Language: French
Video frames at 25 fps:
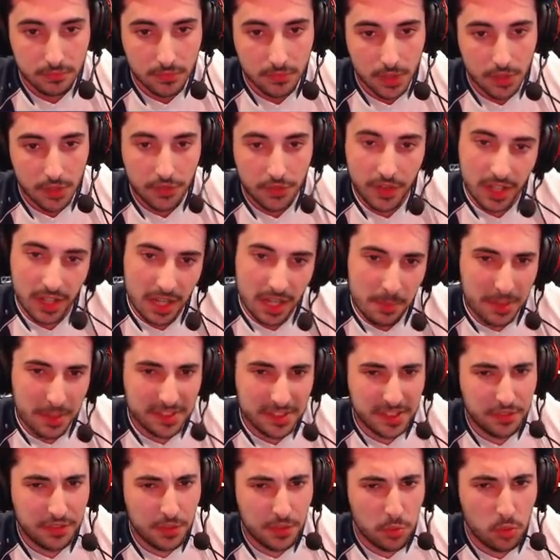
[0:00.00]
Enfin, la base
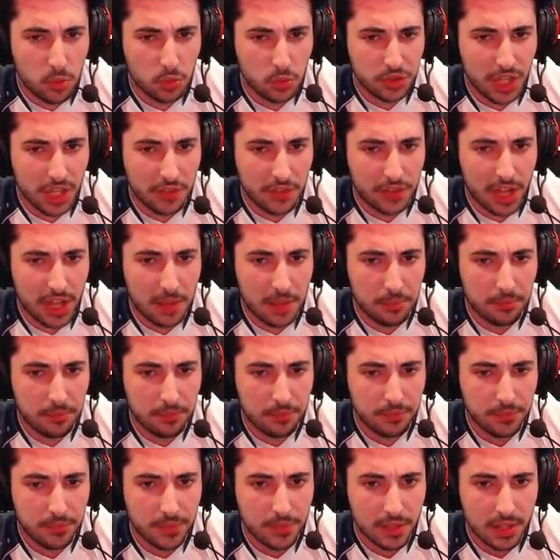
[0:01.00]
qui fait beaucoup de taf quand même.
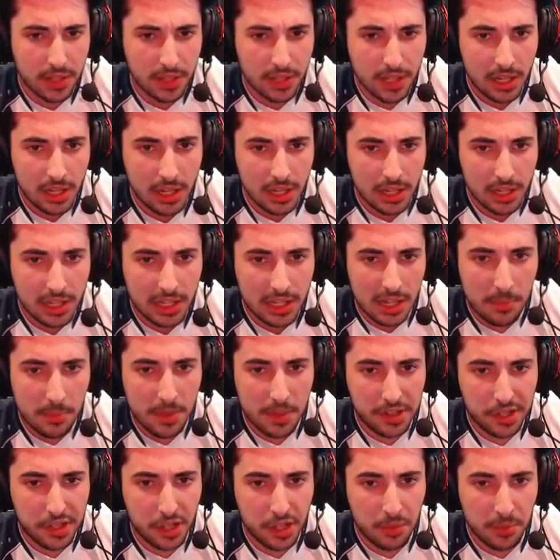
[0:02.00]
La
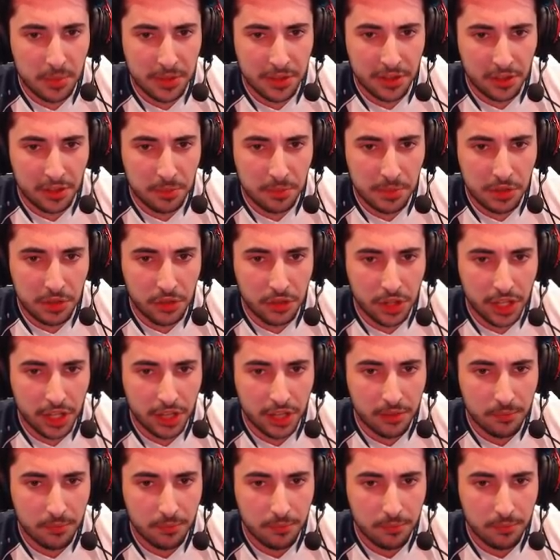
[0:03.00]
base qui est embêtante, mine de rien.